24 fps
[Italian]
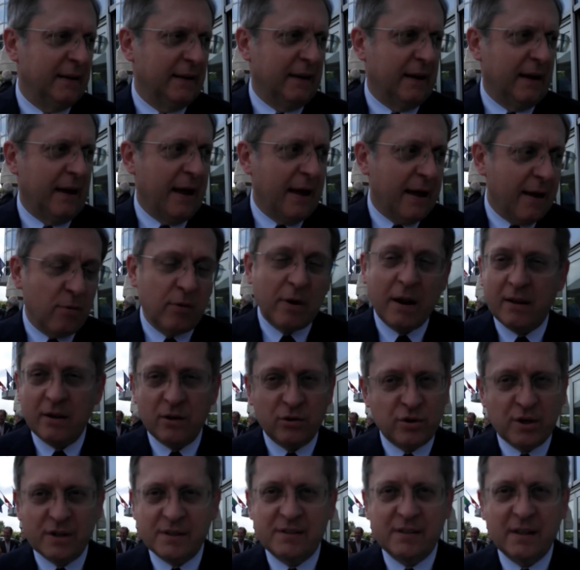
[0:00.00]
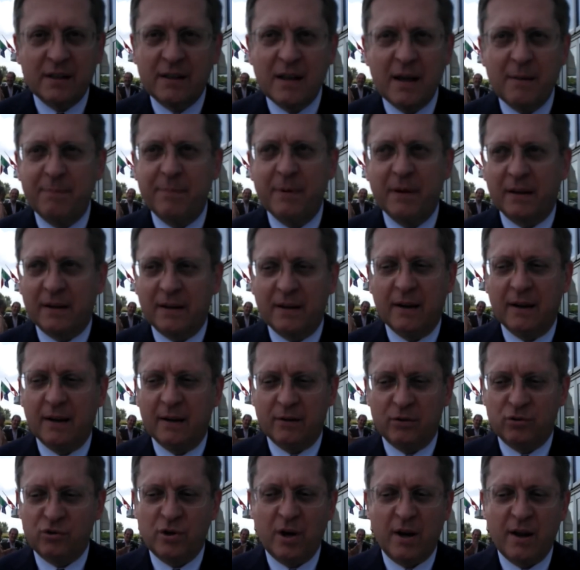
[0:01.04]
È una necessità perché
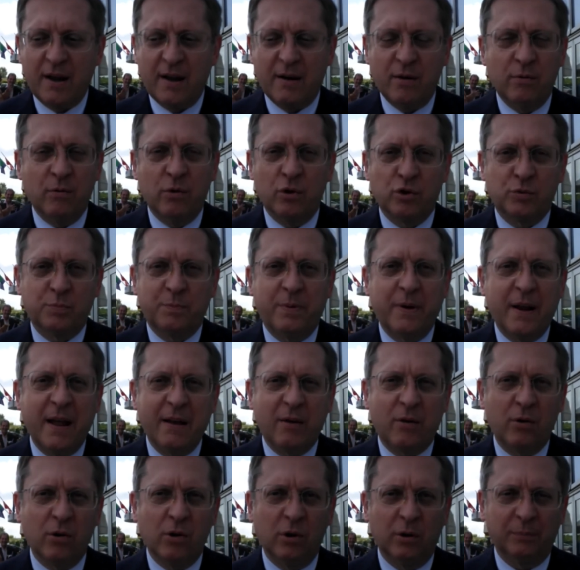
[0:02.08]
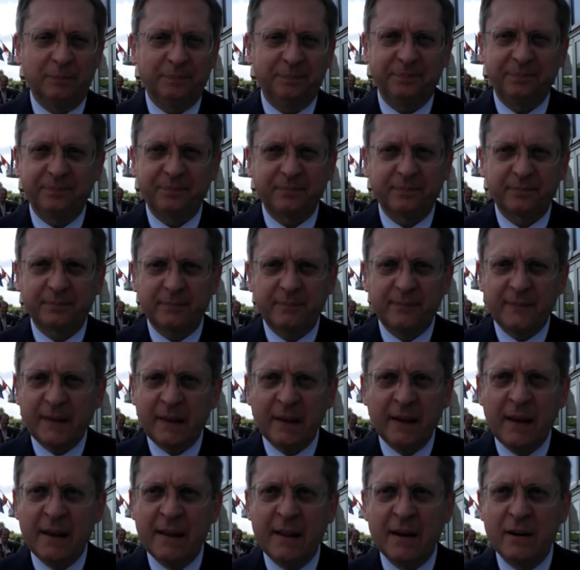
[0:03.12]
c'è uno spreco
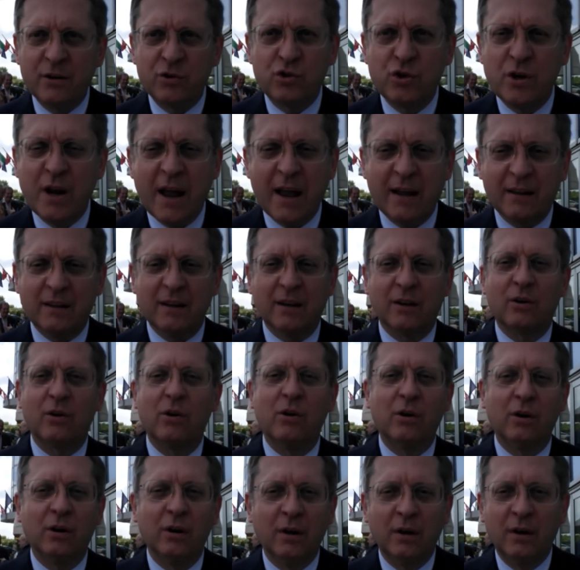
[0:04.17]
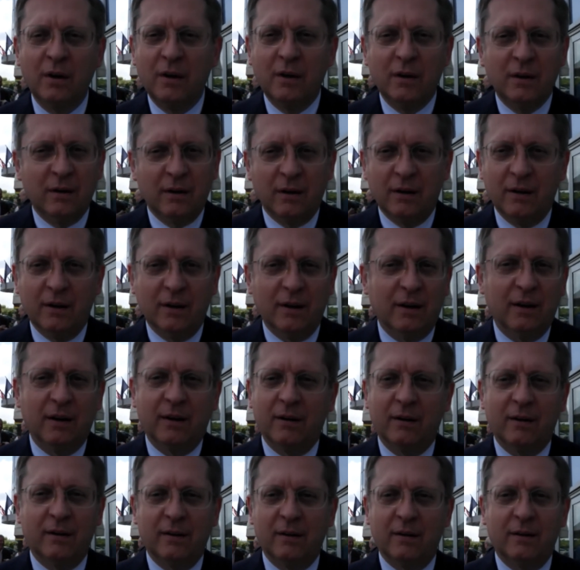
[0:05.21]
energetico, eh,
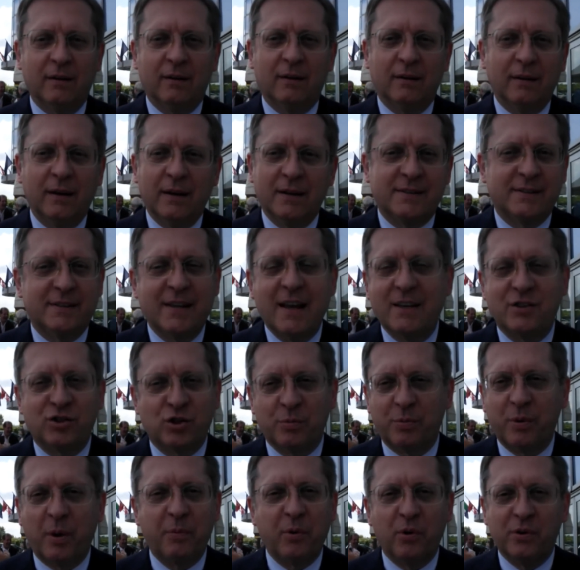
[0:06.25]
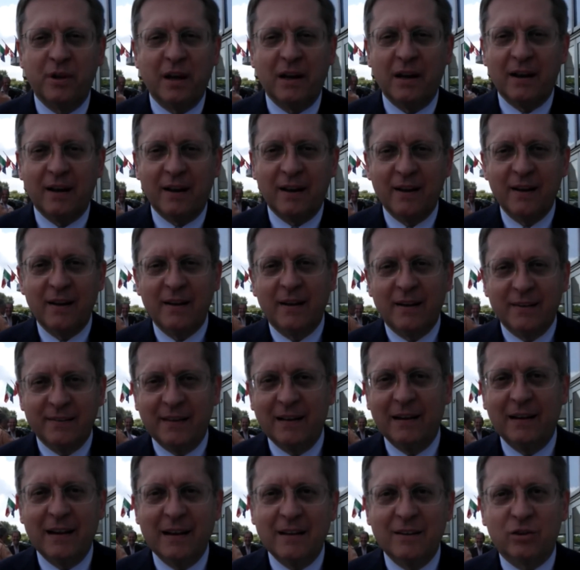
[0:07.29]
nel senso proprio de,
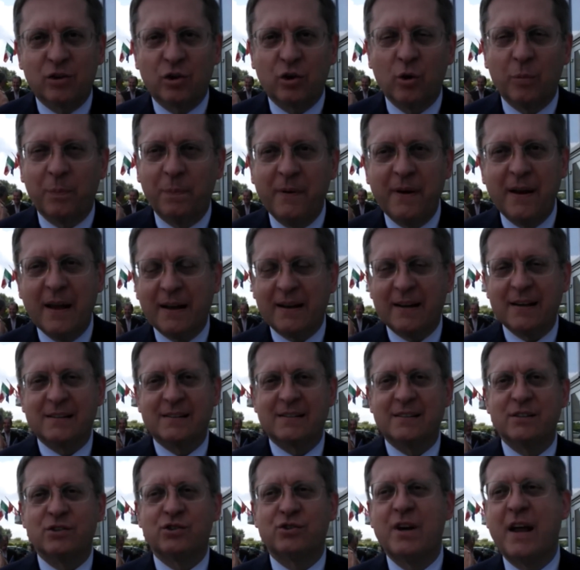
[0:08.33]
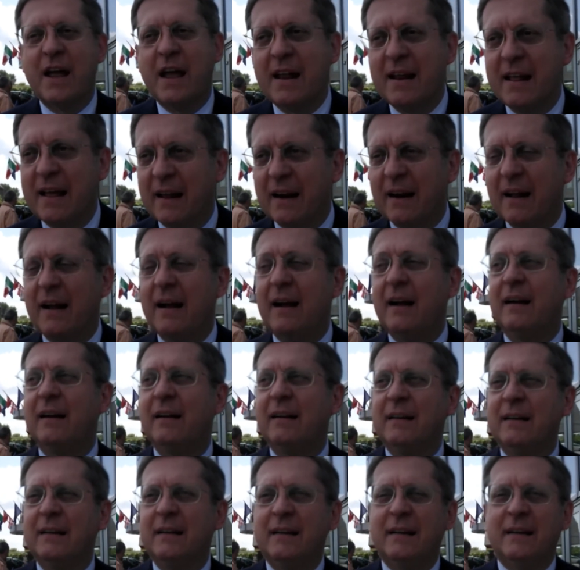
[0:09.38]
dell'entropia che si genera,
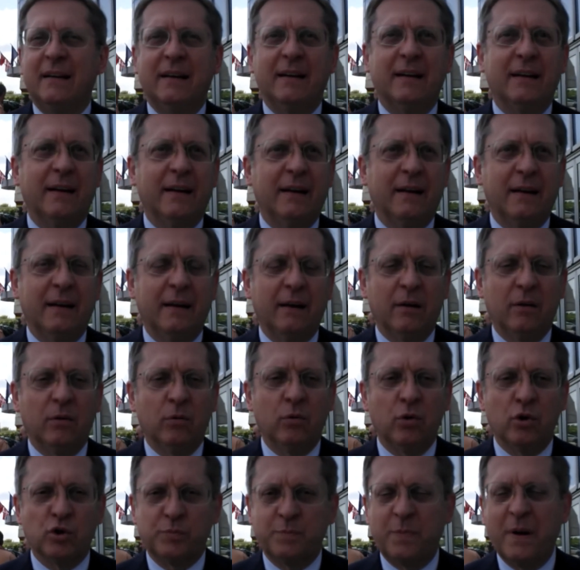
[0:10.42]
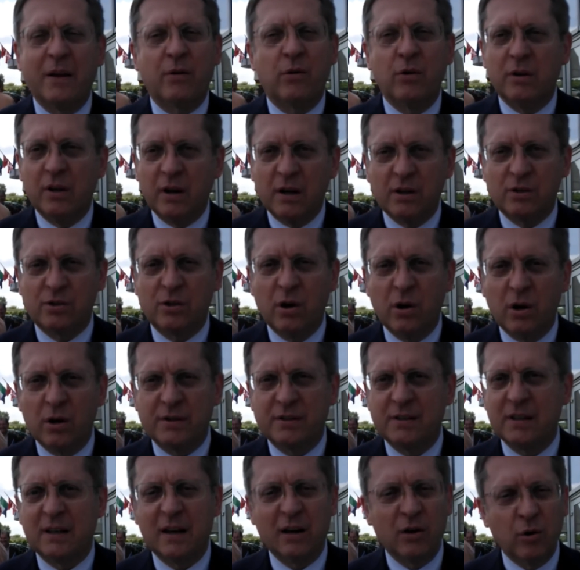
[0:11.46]
eh, uno spreco di
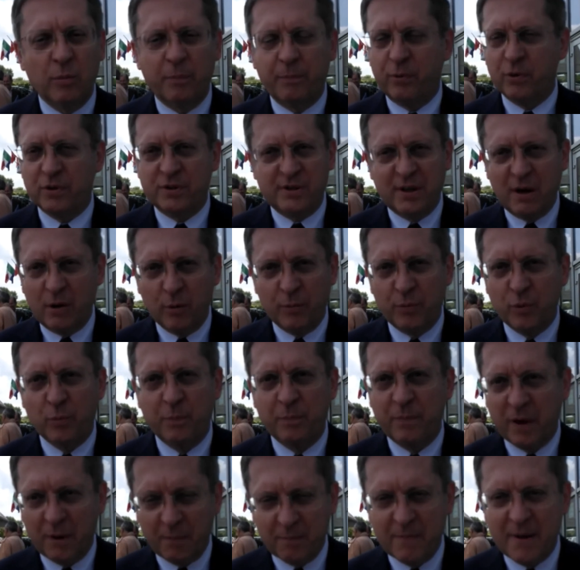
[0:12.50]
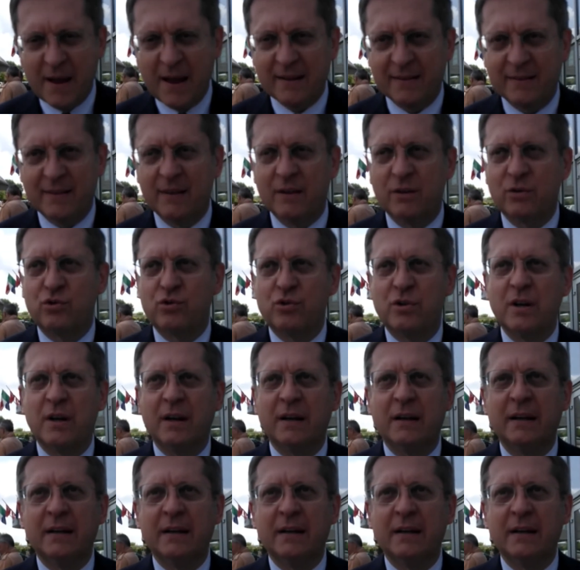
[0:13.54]
risorse che non possiamo più permetterci